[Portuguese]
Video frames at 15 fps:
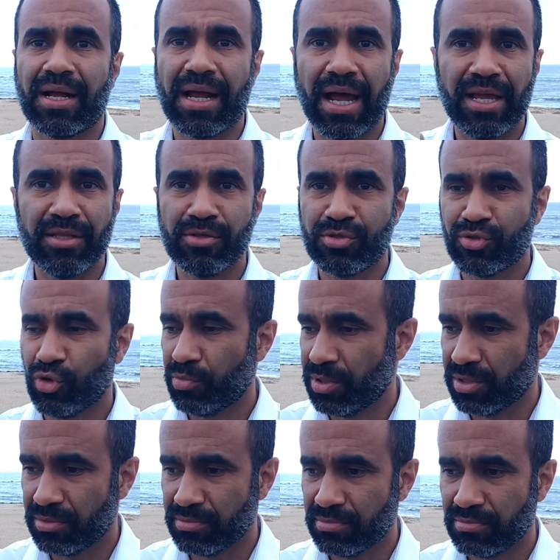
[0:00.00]
caindo
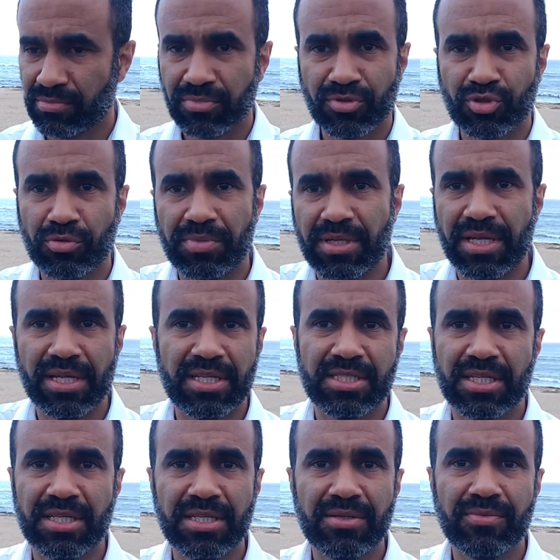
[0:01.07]
sobre, sobre
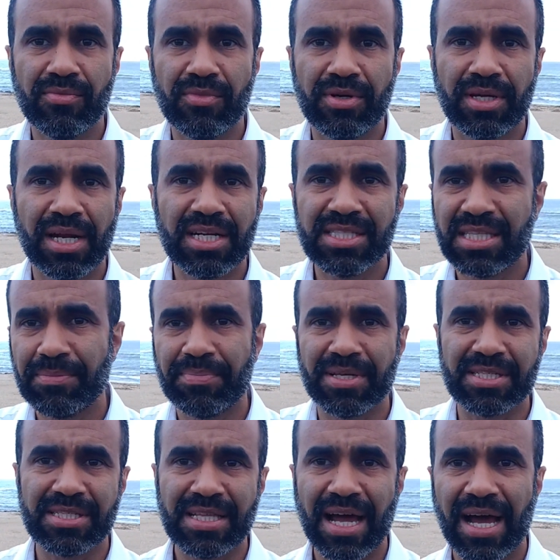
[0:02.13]
eles ali uma grande
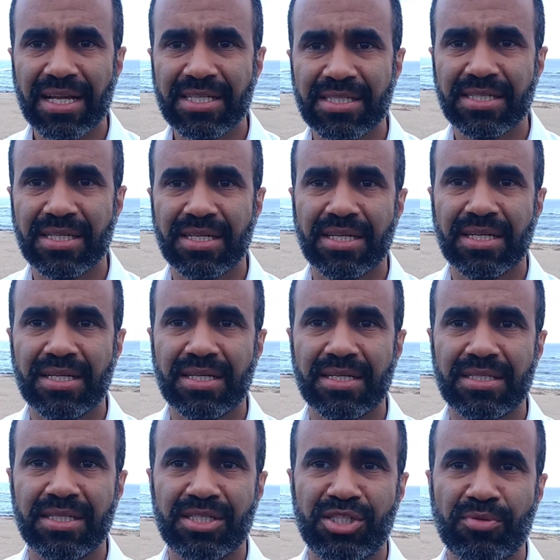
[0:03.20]
tempestade,
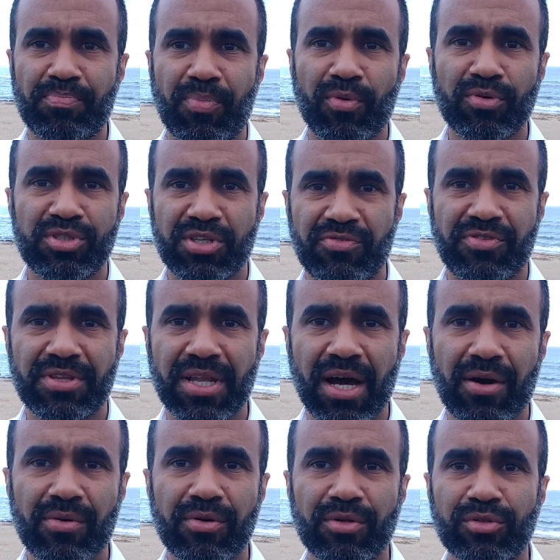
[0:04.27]
dissipou-se
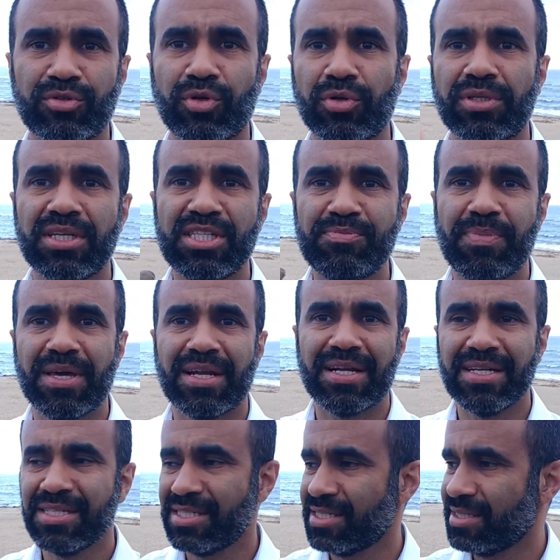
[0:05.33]
afinal toda a
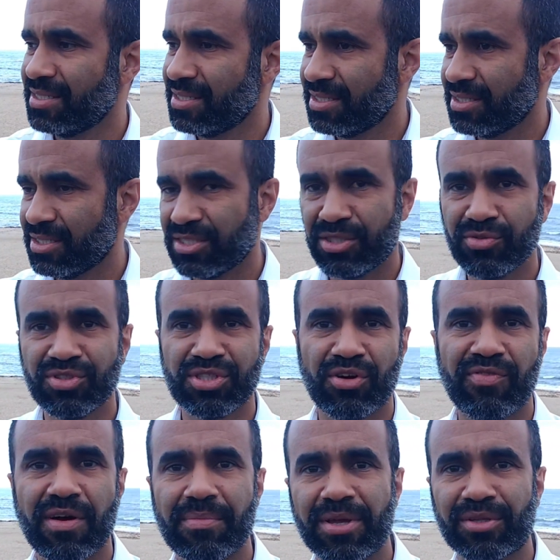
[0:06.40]
esperança de um
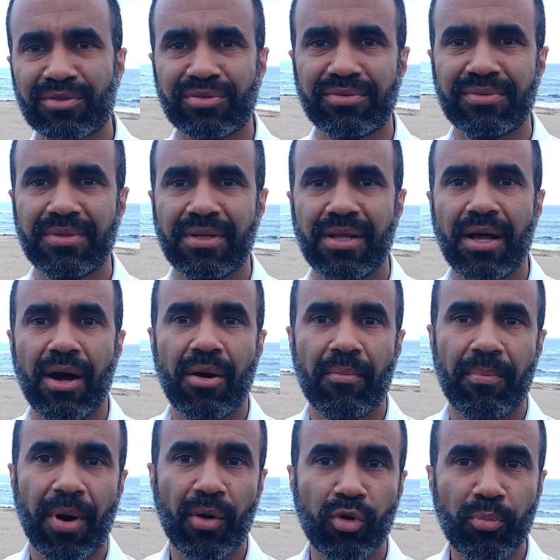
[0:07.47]
salvamento.
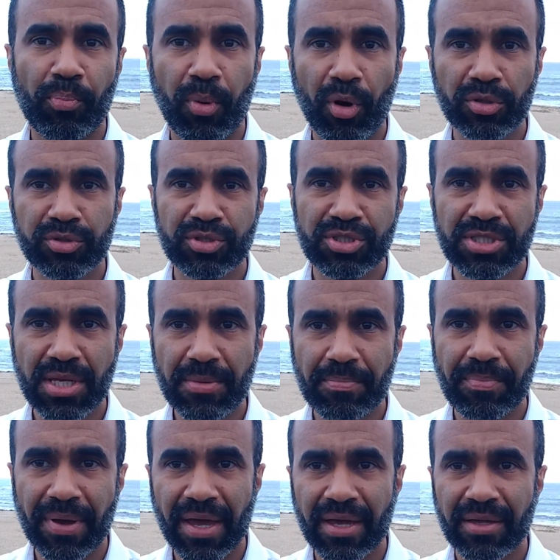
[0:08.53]
Paulo, pondo-se em
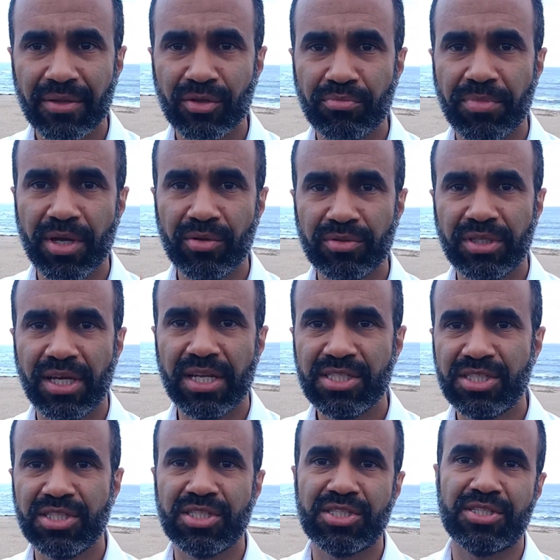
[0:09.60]
pé no meio
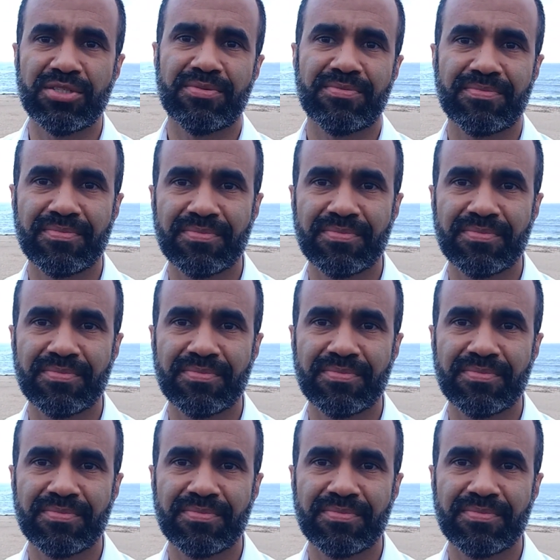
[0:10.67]
deles, disse: